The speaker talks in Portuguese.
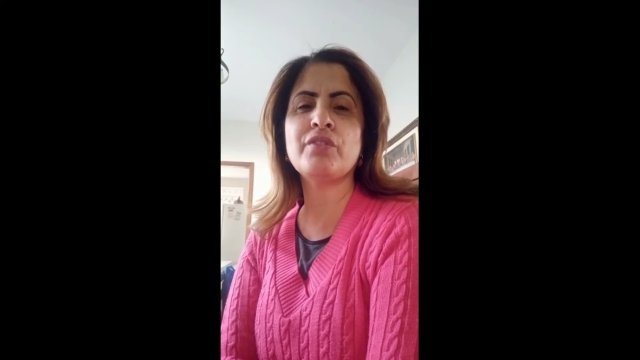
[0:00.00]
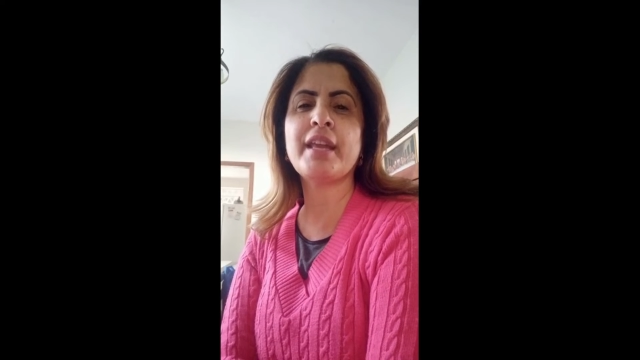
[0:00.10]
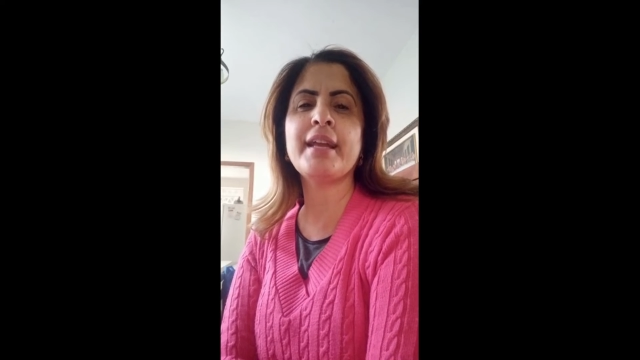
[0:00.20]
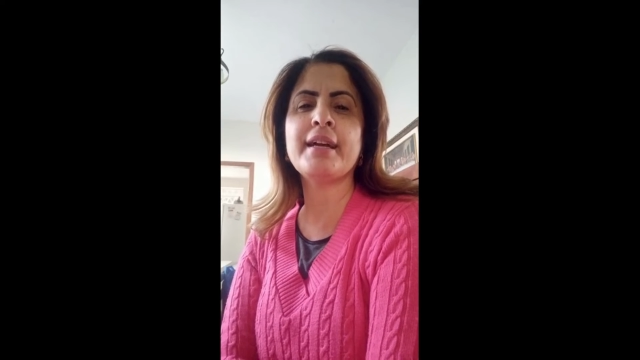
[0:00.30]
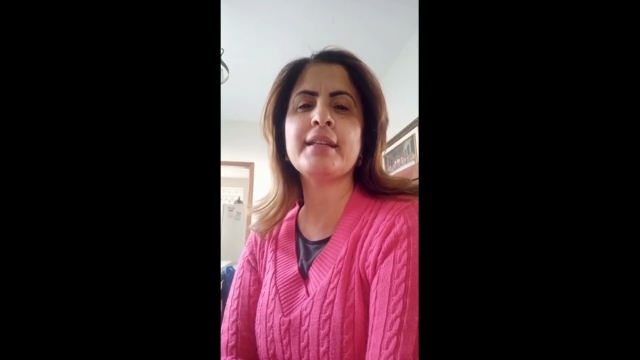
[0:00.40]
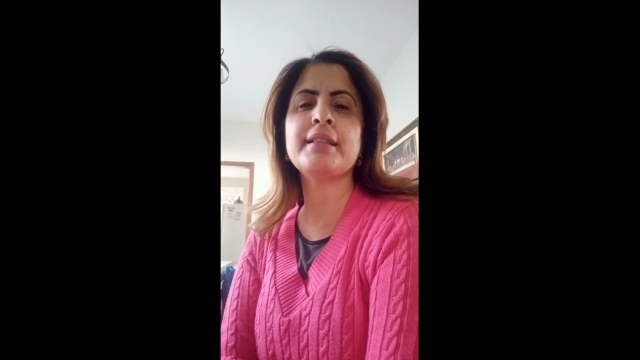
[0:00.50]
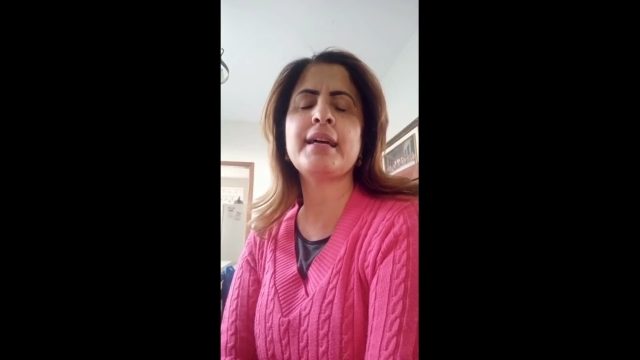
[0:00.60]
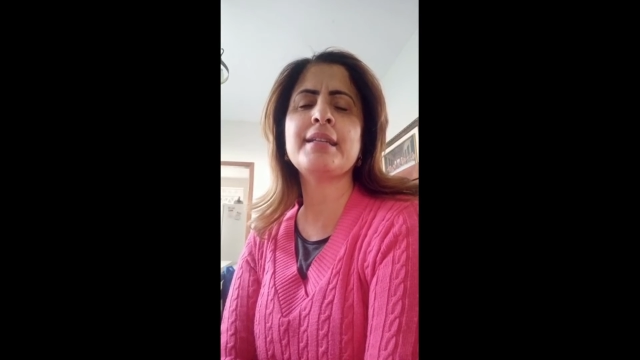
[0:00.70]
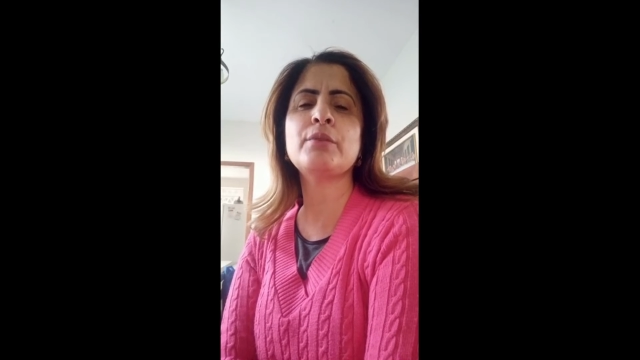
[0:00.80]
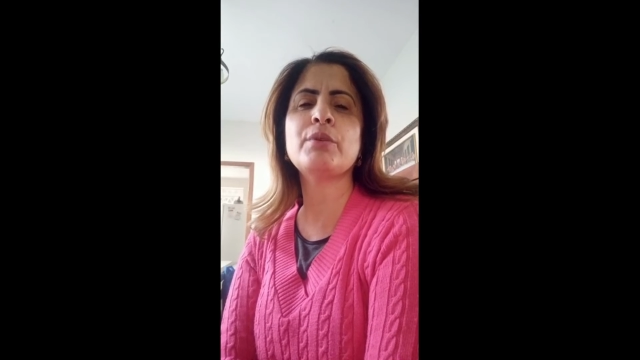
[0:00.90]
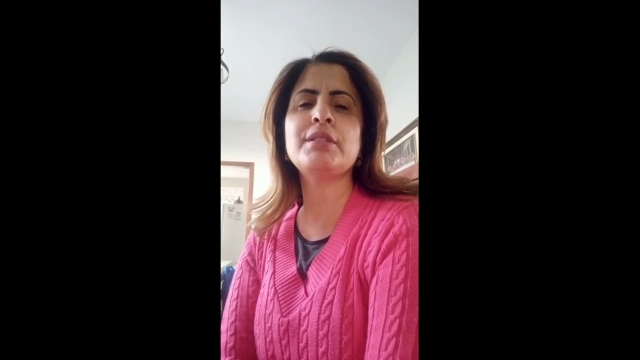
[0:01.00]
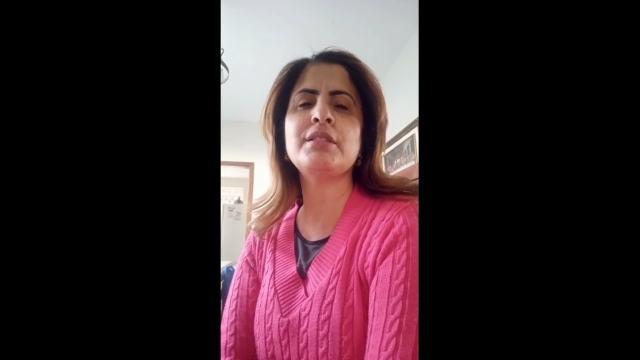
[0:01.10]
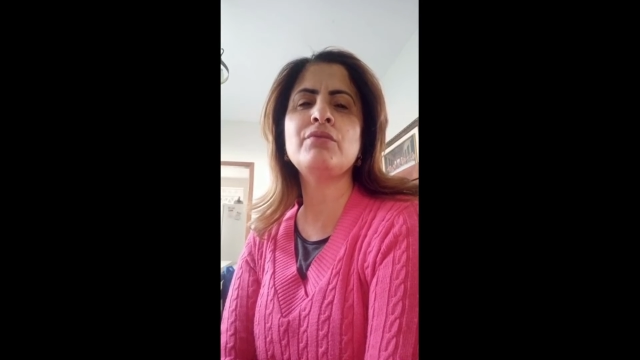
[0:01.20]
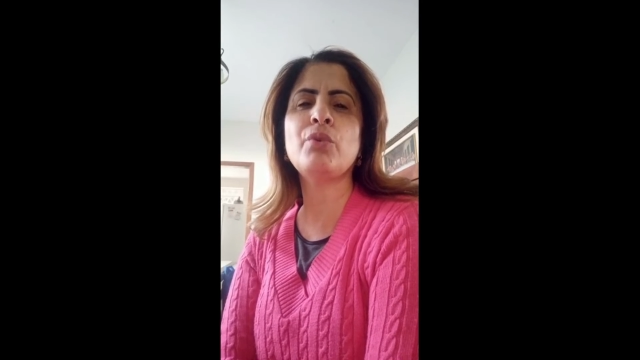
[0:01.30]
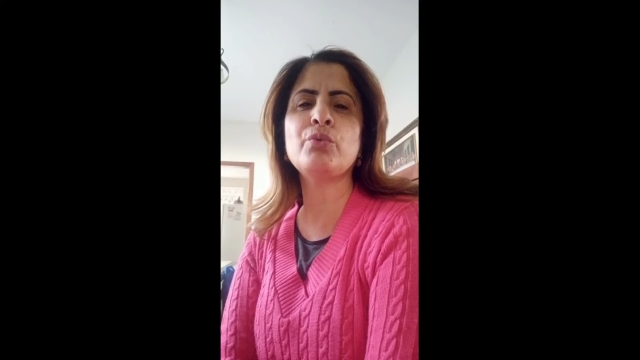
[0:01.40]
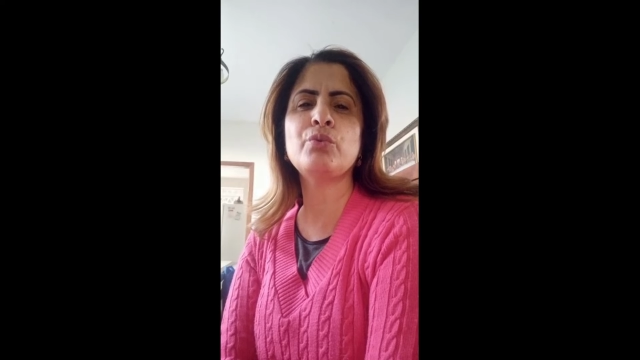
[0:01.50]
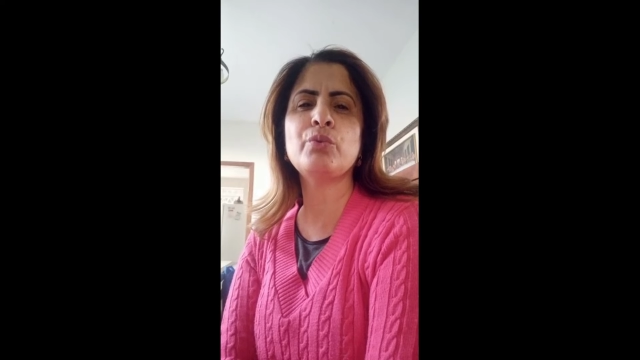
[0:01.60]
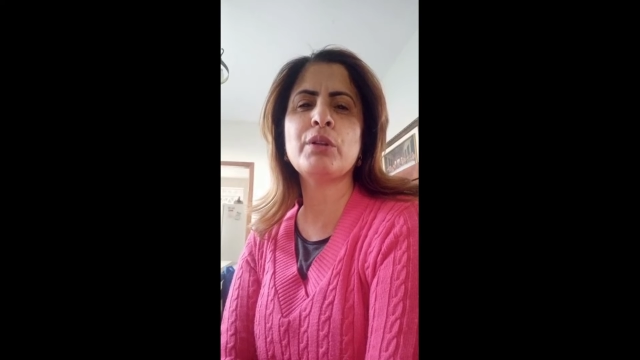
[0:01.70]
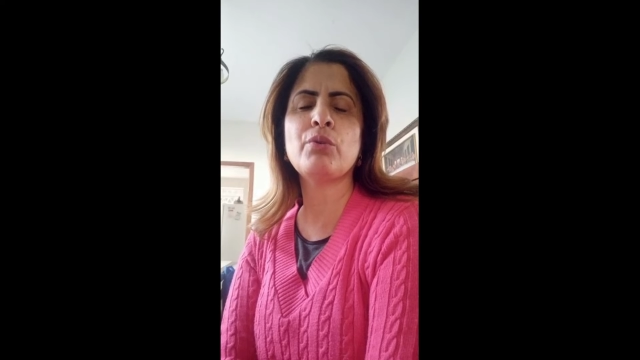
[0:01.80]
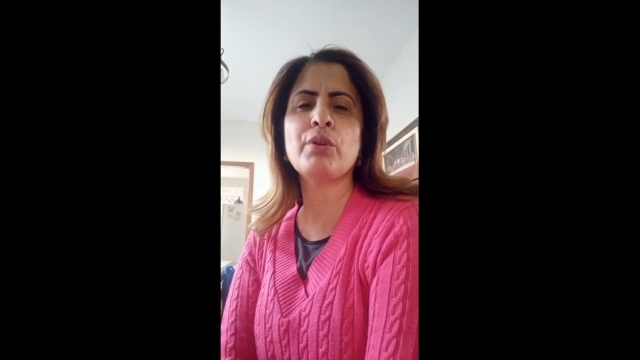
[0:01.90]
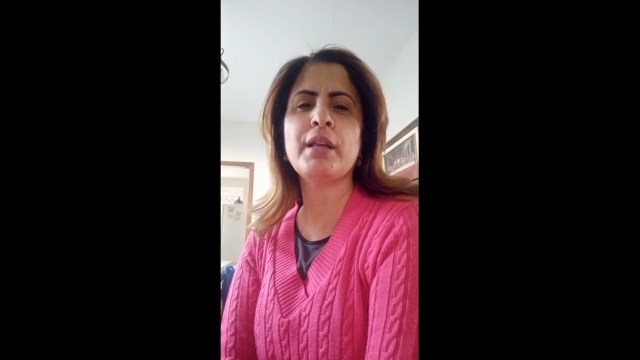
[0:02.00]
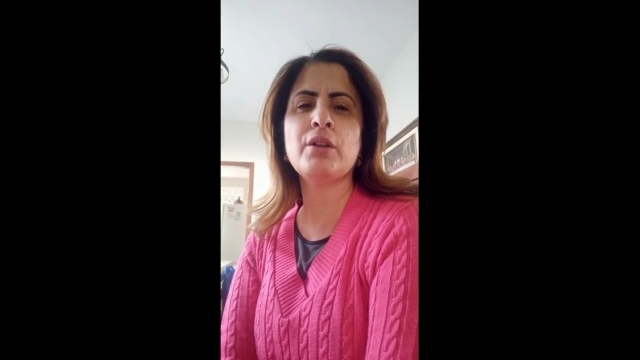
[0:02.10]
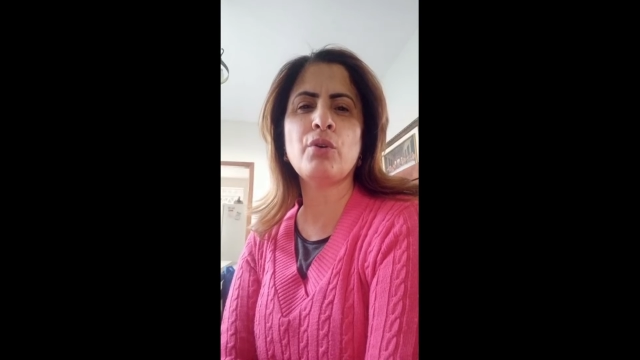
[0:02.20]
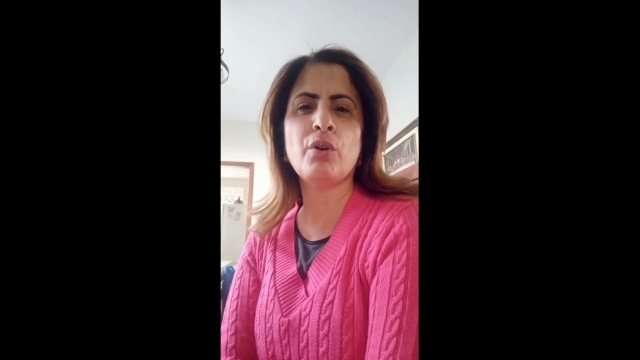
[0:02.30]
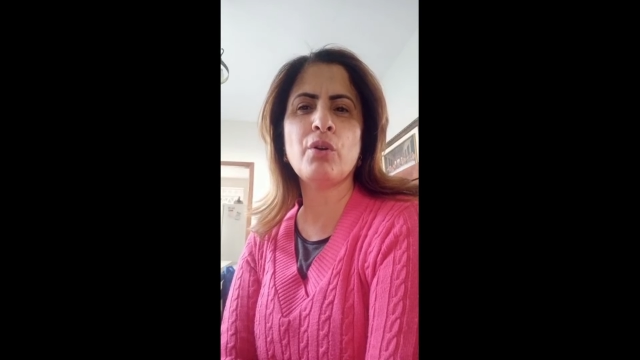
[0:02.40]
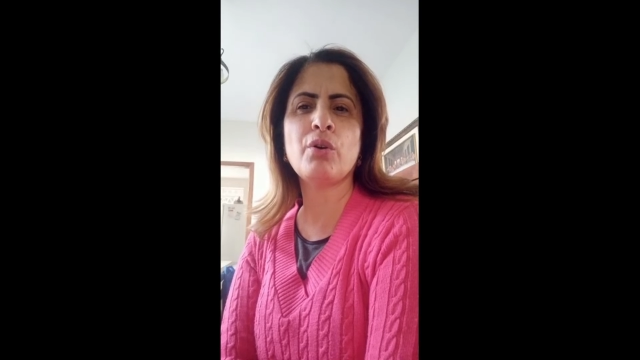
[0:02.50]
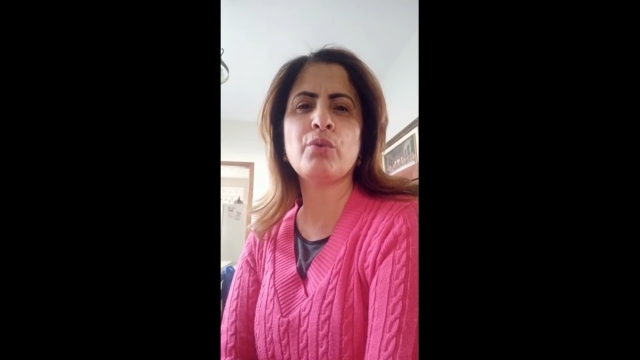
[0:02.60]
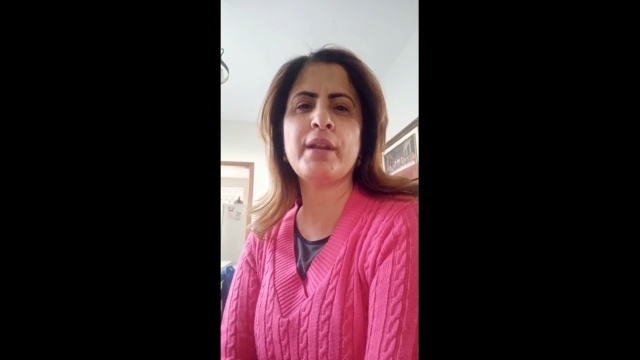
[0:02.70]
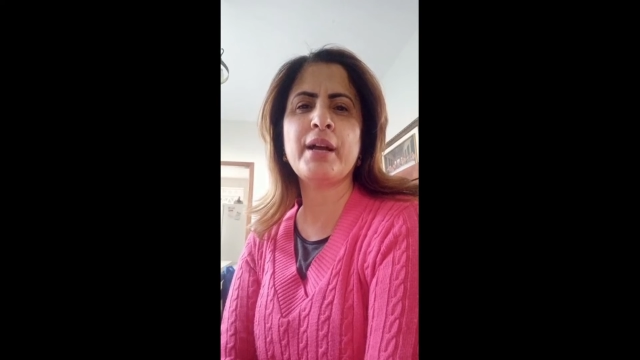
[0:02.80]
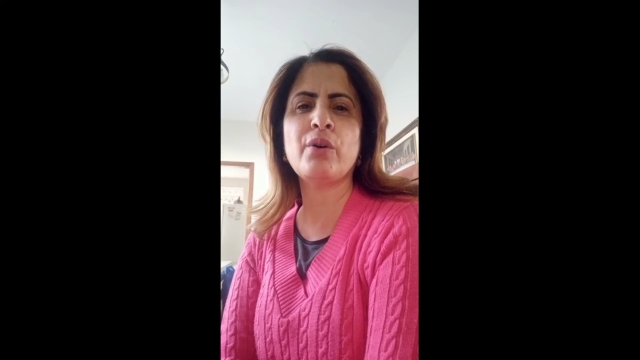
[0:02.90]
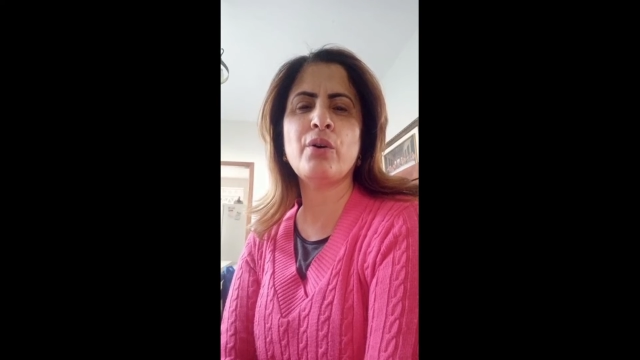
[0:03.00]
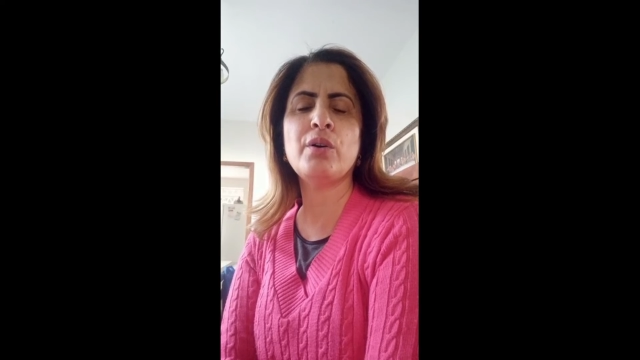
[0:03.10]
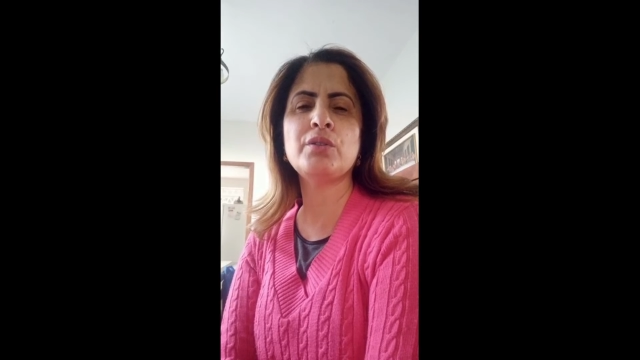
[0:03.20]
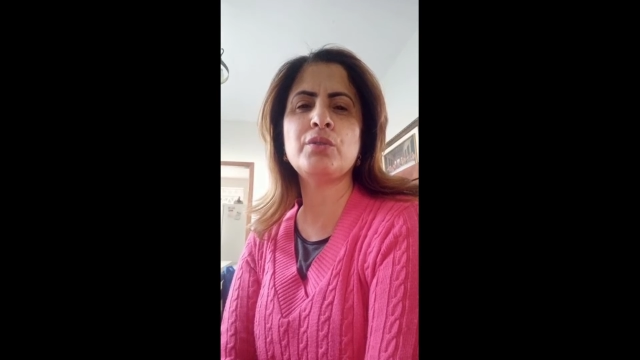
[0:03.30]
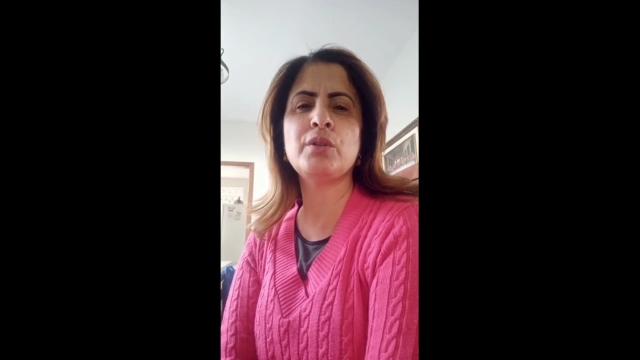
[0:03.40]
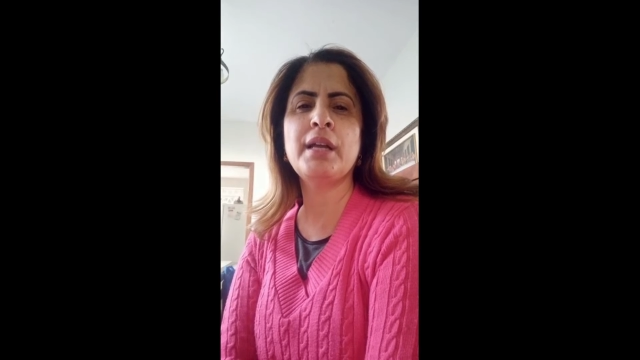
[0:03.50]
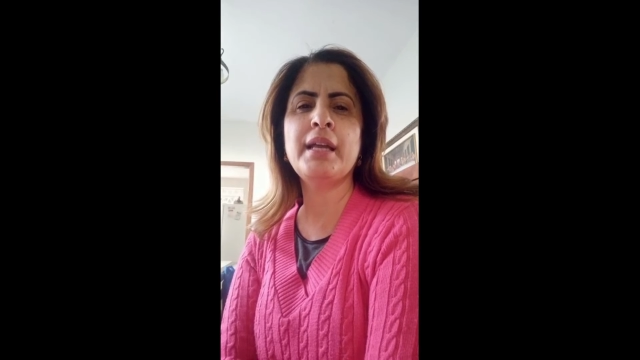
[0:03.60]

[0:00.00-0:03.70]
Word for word: fiquei encantada com a desenvoltura com que ele coloca o negócio.